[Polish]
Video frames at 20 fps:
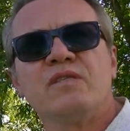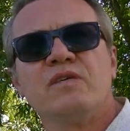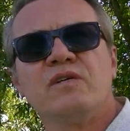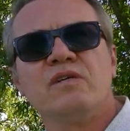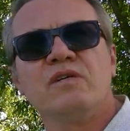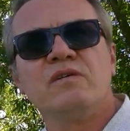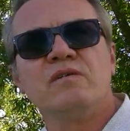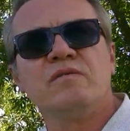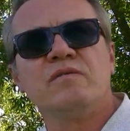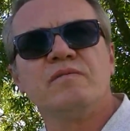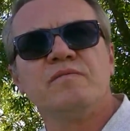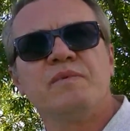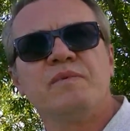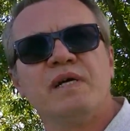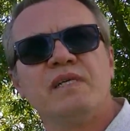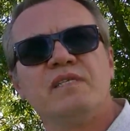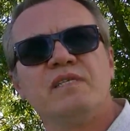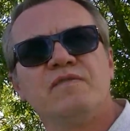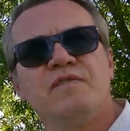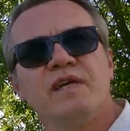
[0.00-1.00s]
to
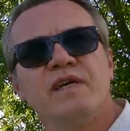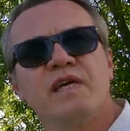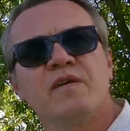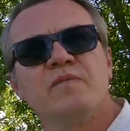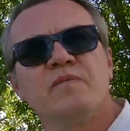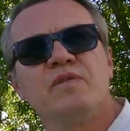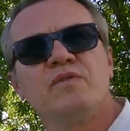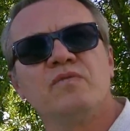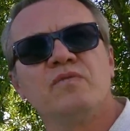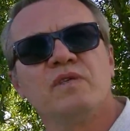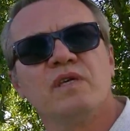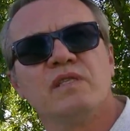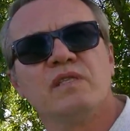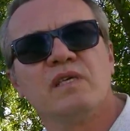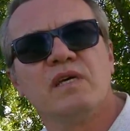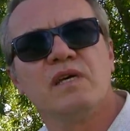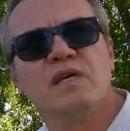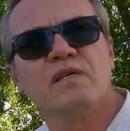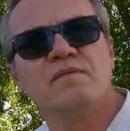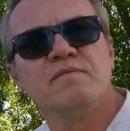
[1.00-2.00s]
państwa jakby tutaj
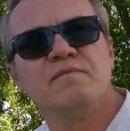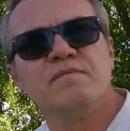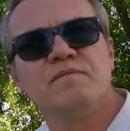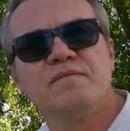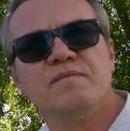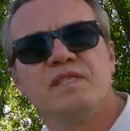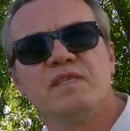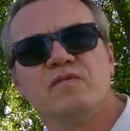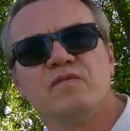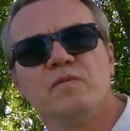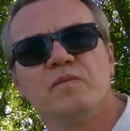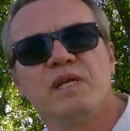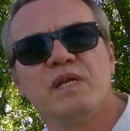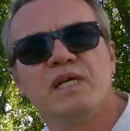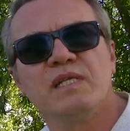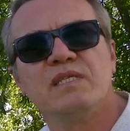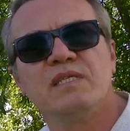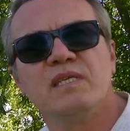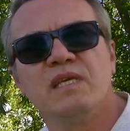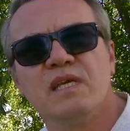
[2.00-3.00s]
ta, te
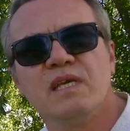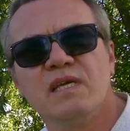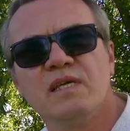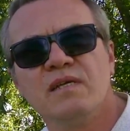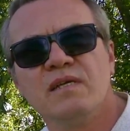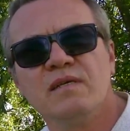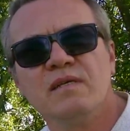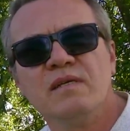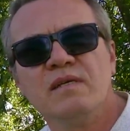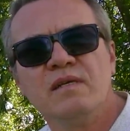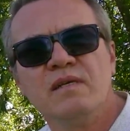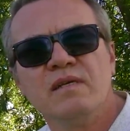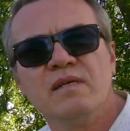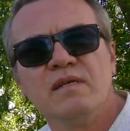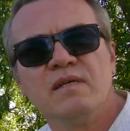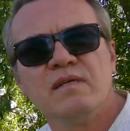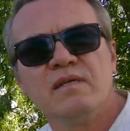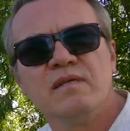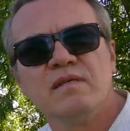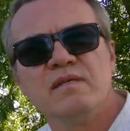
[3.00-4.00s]
wibracje
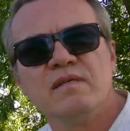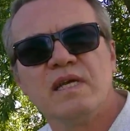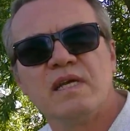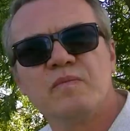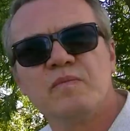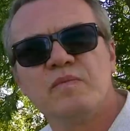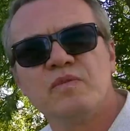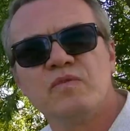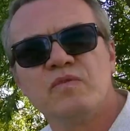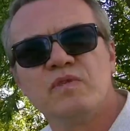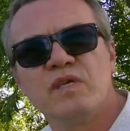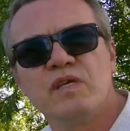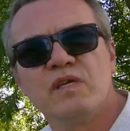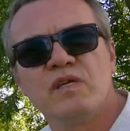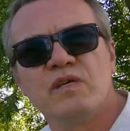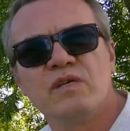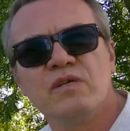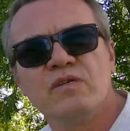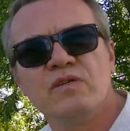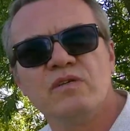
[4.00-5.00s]
e, jakby tutaj
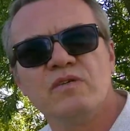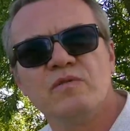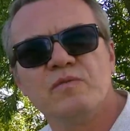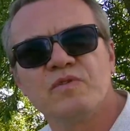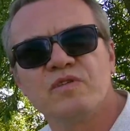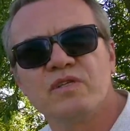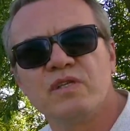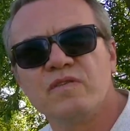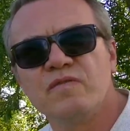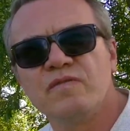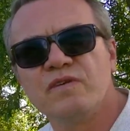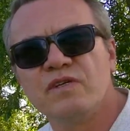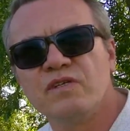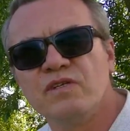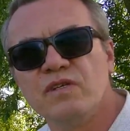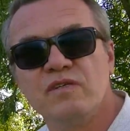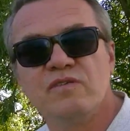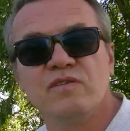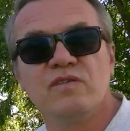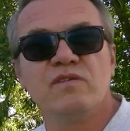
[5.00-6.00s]
chronią przed
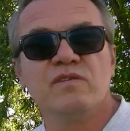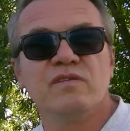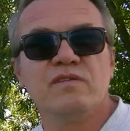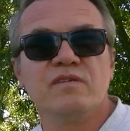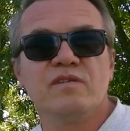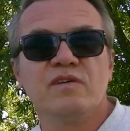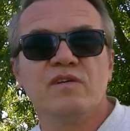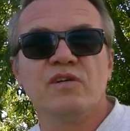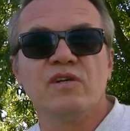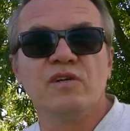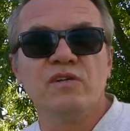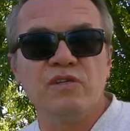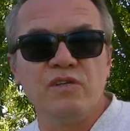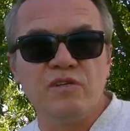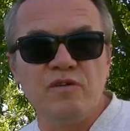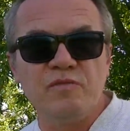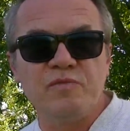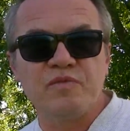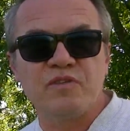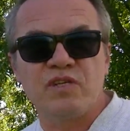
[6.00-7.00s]
właśnie, znaczy, e,
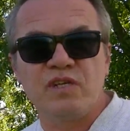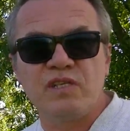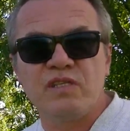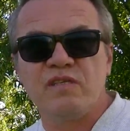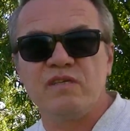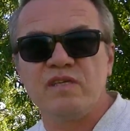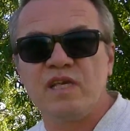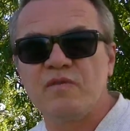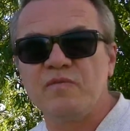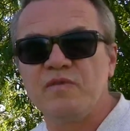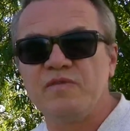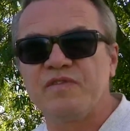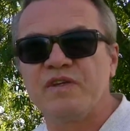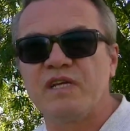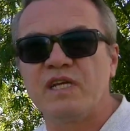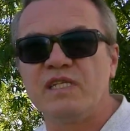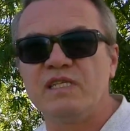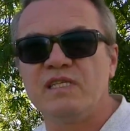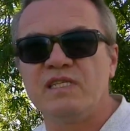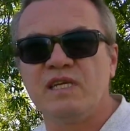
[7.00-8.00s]
chronią przed jakby
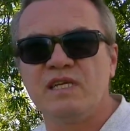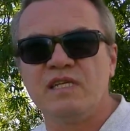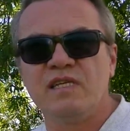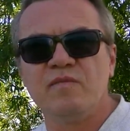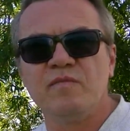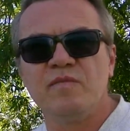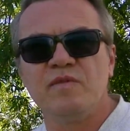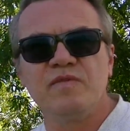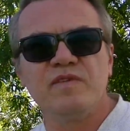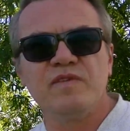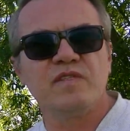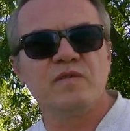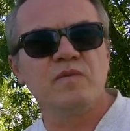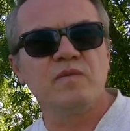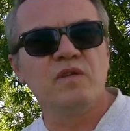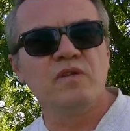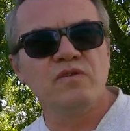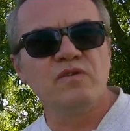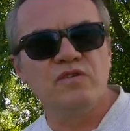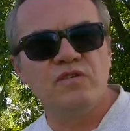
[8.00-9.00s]
wkręcaniem
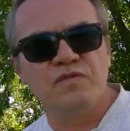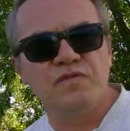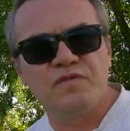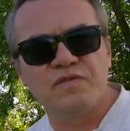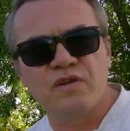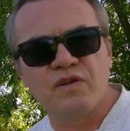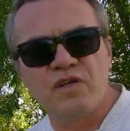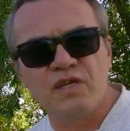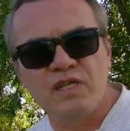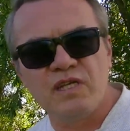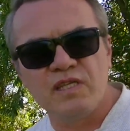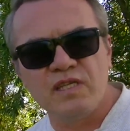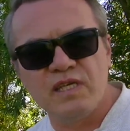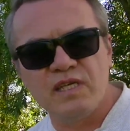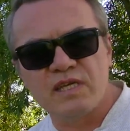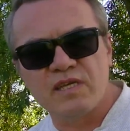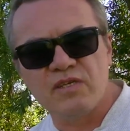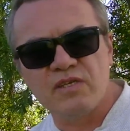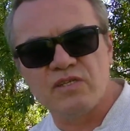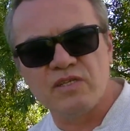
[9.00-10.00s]
powiedzmy ludzi w kolejne
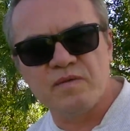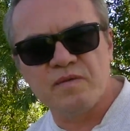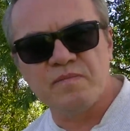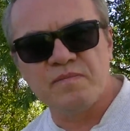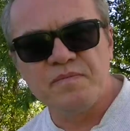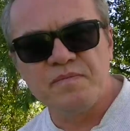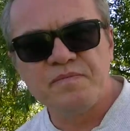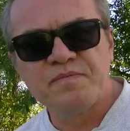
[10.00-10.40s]
jakieś tam